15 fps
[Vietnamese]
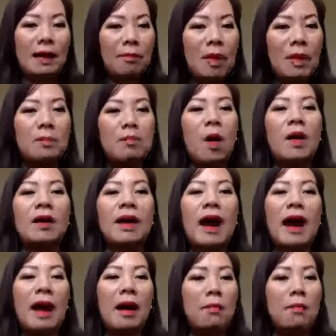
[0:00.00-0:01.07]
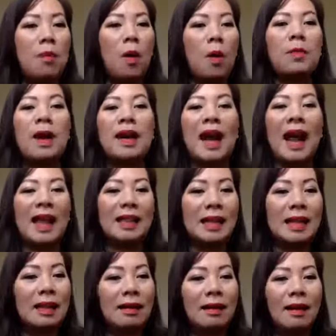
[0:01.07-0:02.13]
mình bỏ ra một đến hai
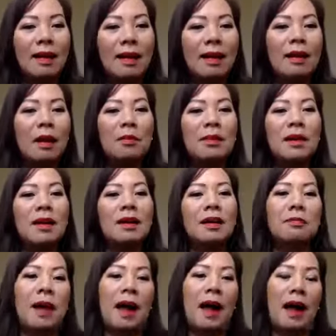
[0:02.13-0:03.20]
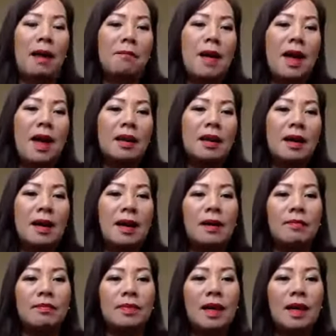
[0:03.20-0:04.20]
tiếng giống như mà bên à,